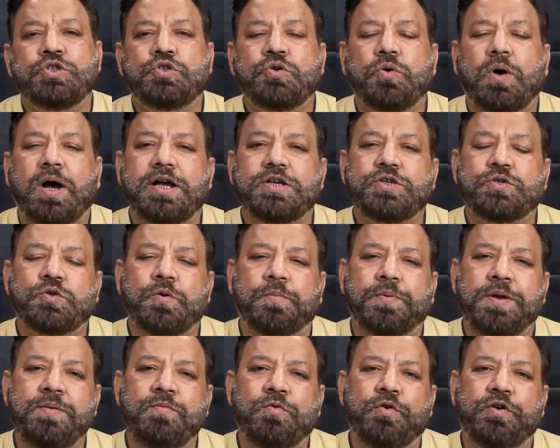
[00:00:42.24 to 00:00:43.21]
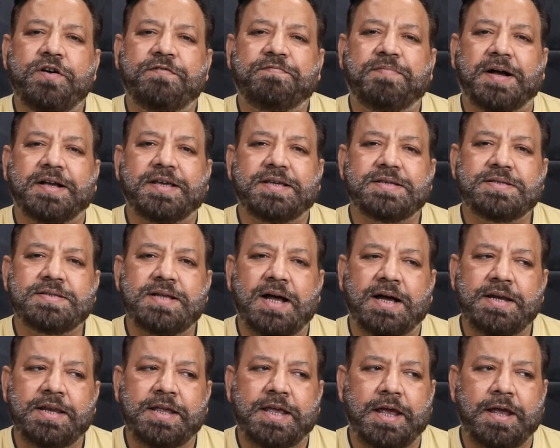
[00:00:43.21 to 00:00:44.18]
जो आज सुप्रीम कोर्ट ऑफ
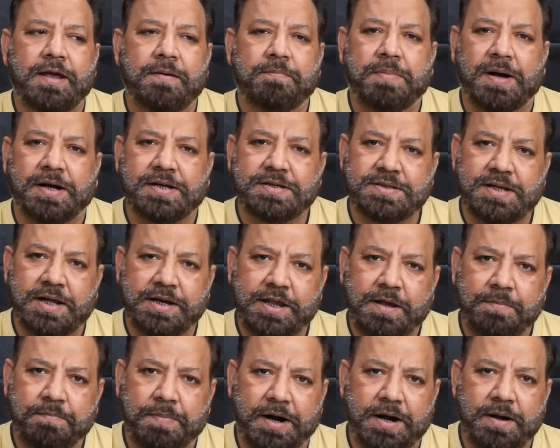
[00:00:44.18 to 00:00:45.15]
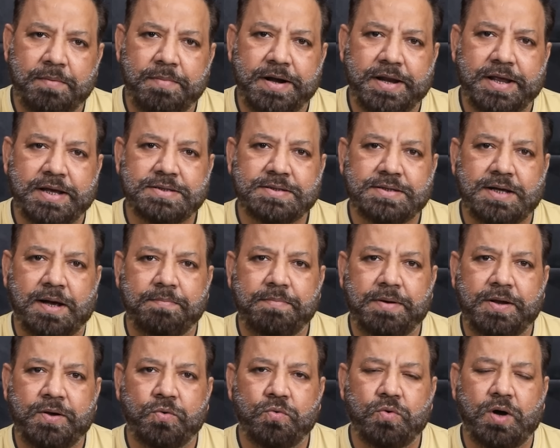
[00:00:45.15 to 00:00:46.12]
पाकिस्तान के पाकिस्तान की पार्लियामेंट के
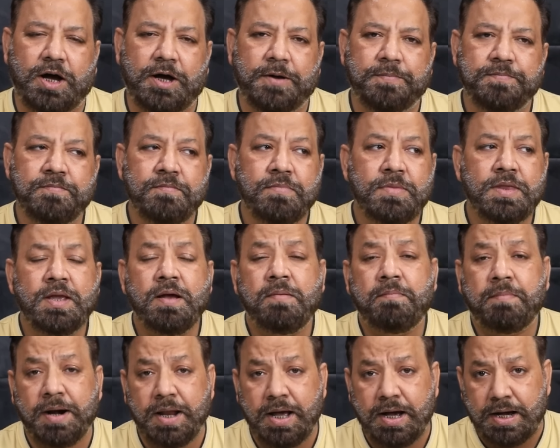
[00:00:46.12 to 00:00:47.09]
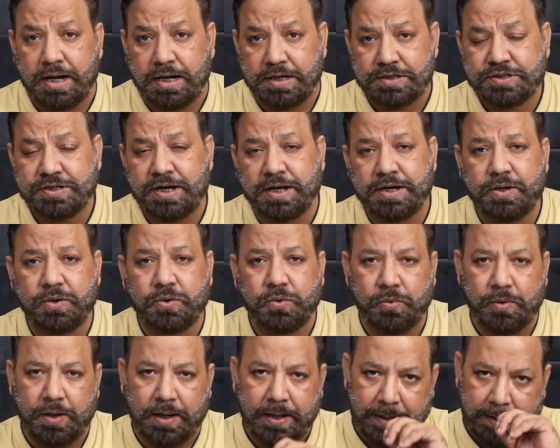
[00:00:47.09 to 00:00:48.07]
सामने हुआ बड़ा अचानक
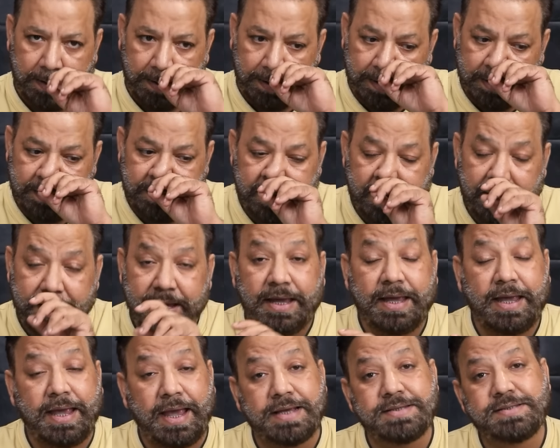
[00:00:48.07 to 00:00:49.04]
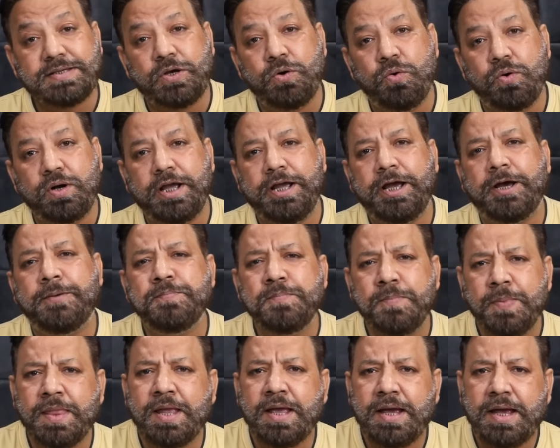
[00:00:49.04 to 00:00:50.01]
हुआ ये कैसे हो गया
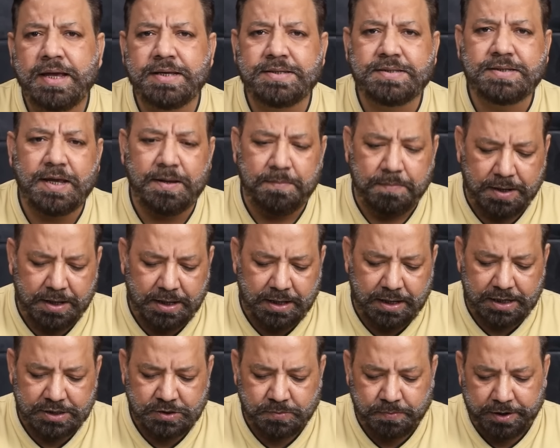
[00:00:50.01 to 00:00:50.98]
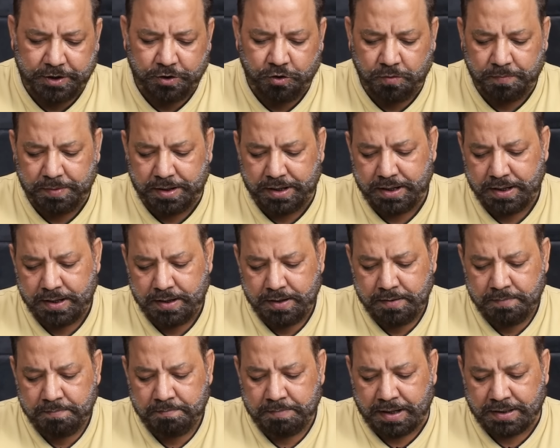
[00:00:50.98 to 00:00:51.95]
इसकी भी इस वीडियो में
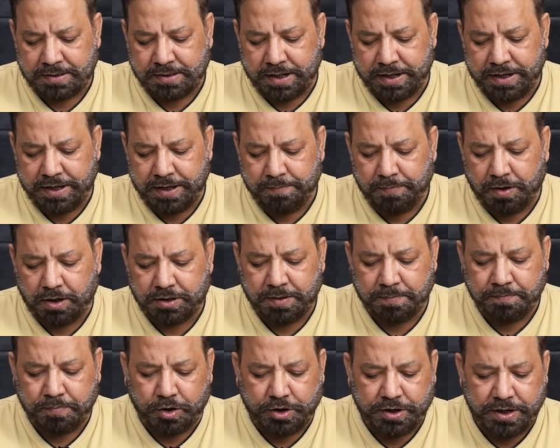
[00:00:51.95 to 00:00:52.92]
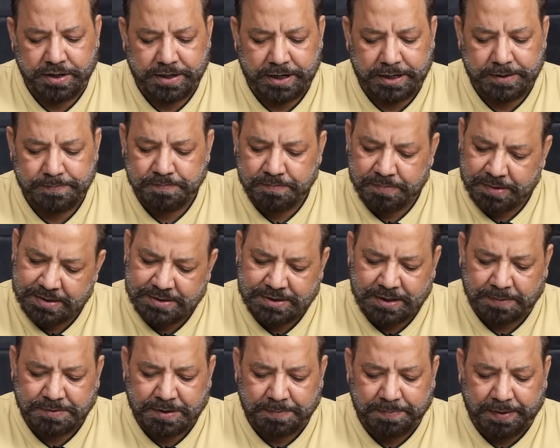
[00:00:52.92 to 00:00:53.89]
बात करेंगे बहुत इंपॉर्टेंट है
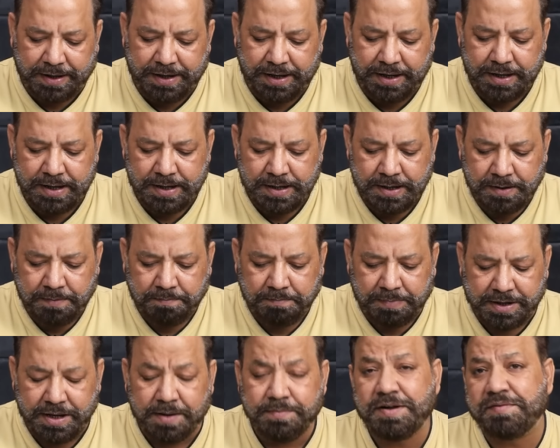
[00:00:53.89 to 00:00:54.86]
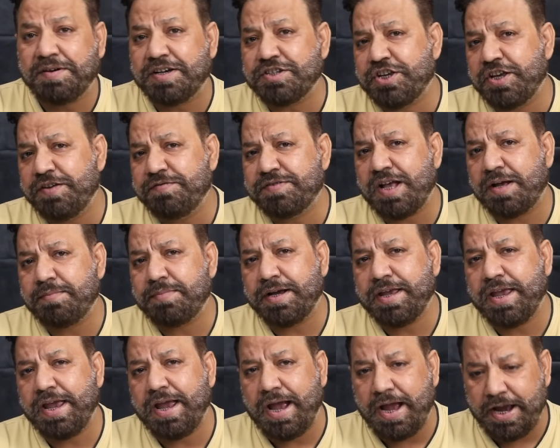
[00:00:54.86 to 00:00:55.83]
सबसे पहले मरीम नवाज शरीफ साहिबा
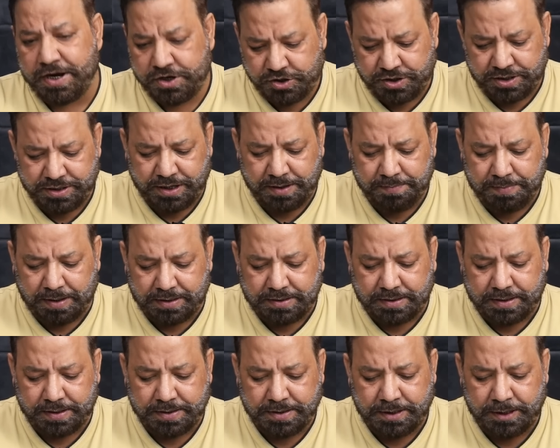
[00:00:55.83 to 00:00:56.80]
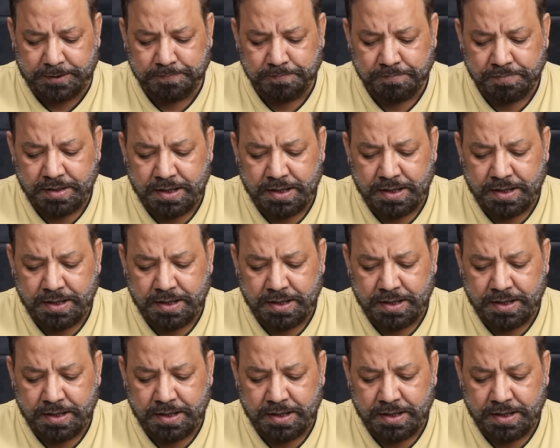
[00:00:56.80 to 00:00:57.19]
के एक्शन की बात करते हैं